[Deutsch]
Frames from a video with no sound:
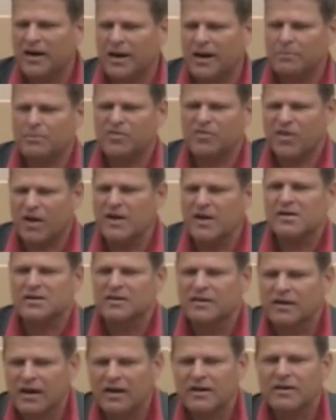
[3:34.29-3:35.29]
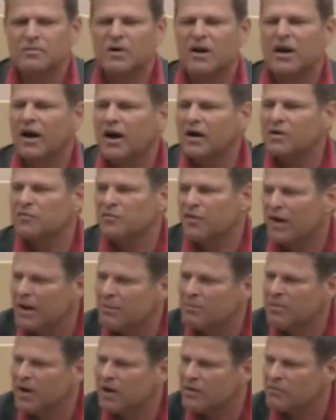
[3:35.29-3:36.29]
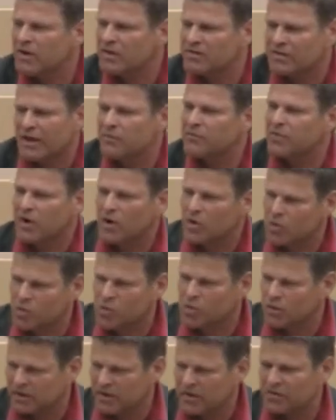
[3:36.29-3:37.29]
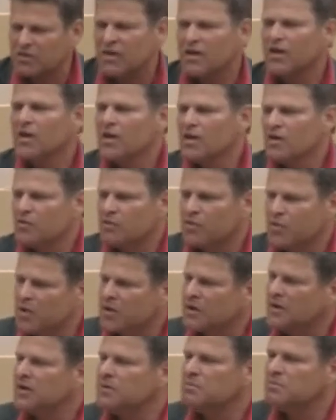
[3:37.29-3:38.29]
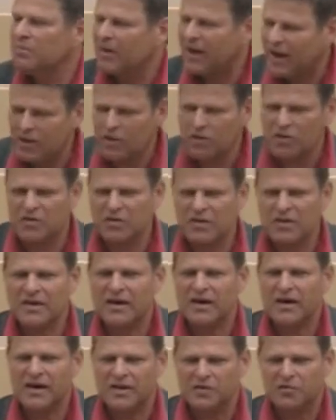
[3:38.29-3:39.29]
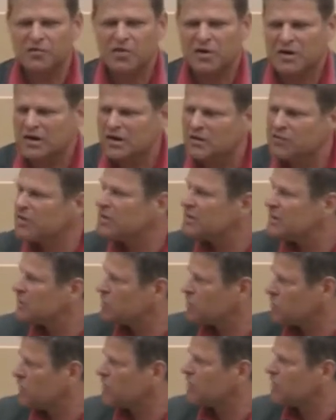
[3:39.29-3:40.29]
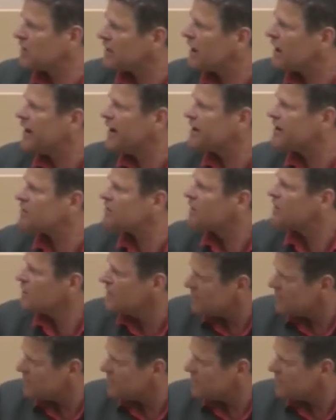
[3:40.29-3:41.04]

Abschalten nach einem klaren Fahrplan, was einfach auch gut ist für die Planungssicherheit, für die Investitionssicherheit